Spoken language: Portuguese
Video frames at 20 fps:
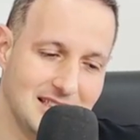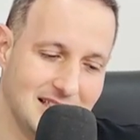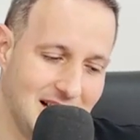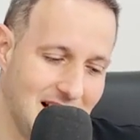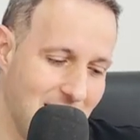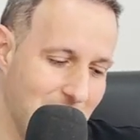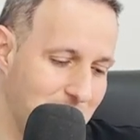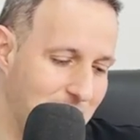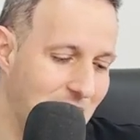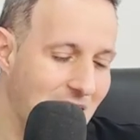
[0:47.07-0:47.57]

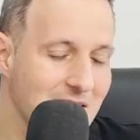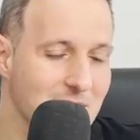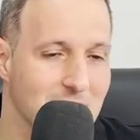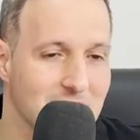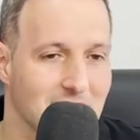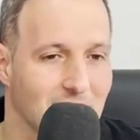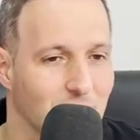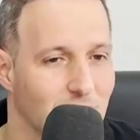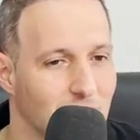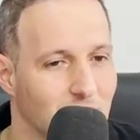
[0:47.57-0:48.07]
Rapaz,
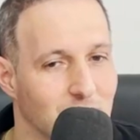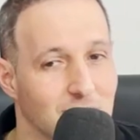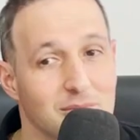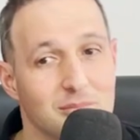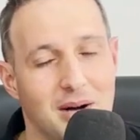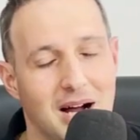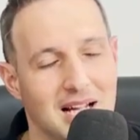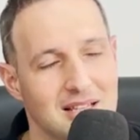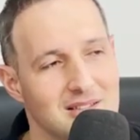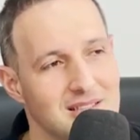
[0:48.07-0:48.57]
mas a turma do
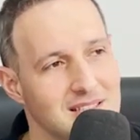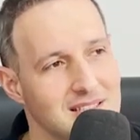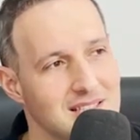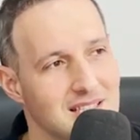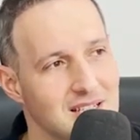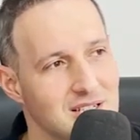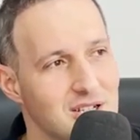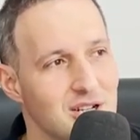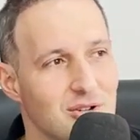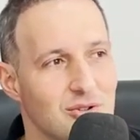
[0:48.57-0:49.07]
Matos
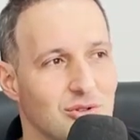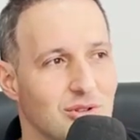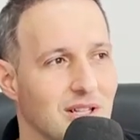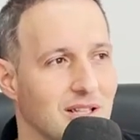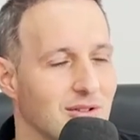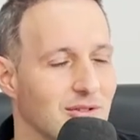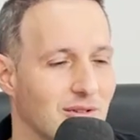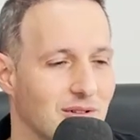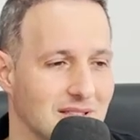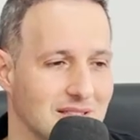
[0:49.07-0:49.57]
exagerou
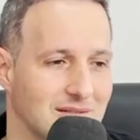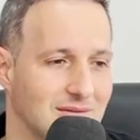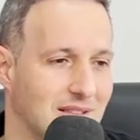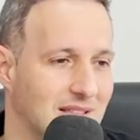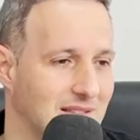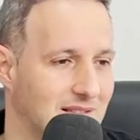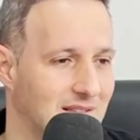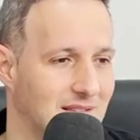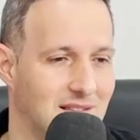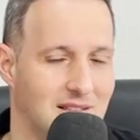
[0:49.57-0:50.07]
na dose,
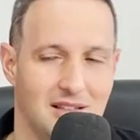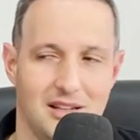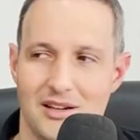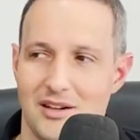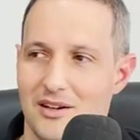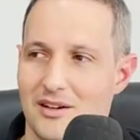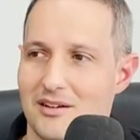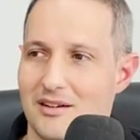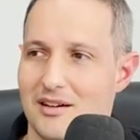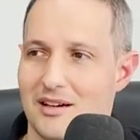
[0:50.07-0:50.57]
Pouquinho,
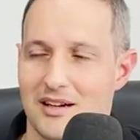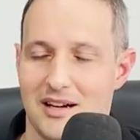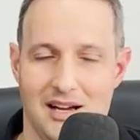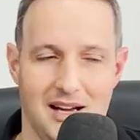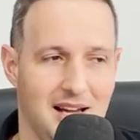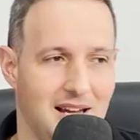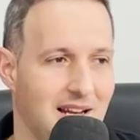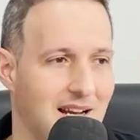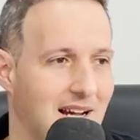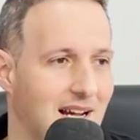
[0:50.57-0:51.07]
passou um pouquinho.
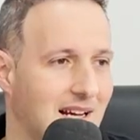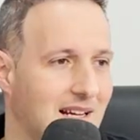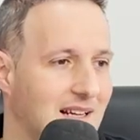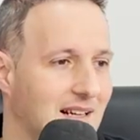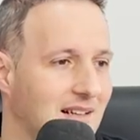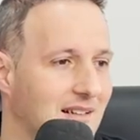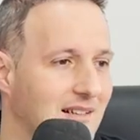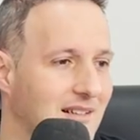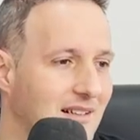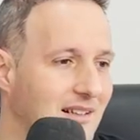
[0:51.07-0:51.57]

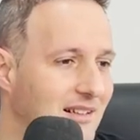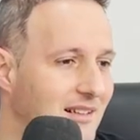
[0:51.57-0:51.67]
Caraca.